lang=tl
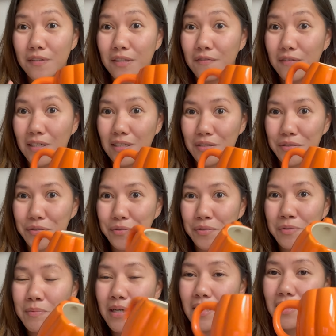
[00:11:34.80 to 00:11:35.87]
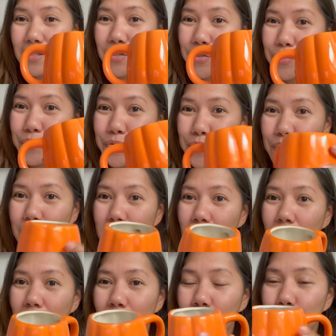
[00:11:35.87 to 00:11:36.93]
lang to. ba diba? Ang cute.
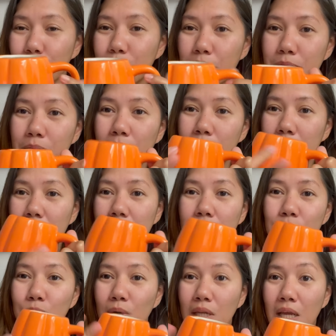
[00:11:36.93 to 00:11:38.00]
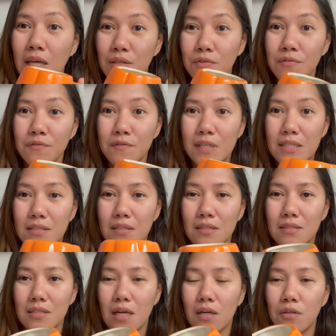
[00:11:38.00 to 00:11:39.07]
Super pumpkin. Tapos, wala yung face
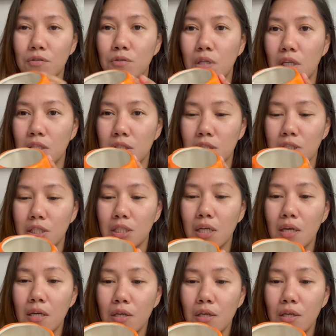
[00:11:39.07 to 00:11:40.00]
ng jack-o'-lantern.